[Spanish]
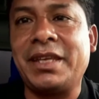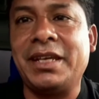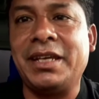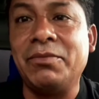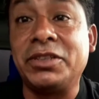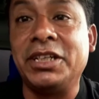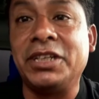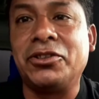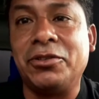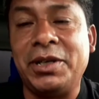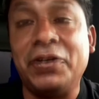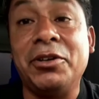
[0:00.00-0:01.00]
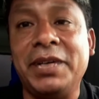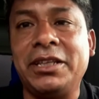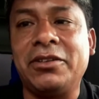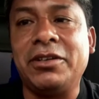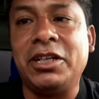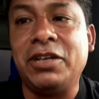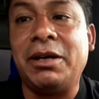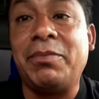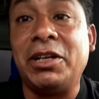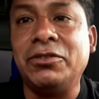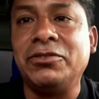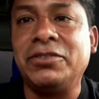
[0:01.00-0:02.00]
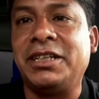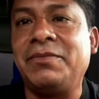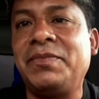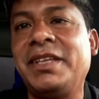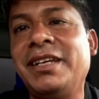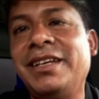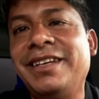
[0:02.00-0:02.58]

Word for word: Muy bien. Hemos hecho varios eventos del Lola Palusa.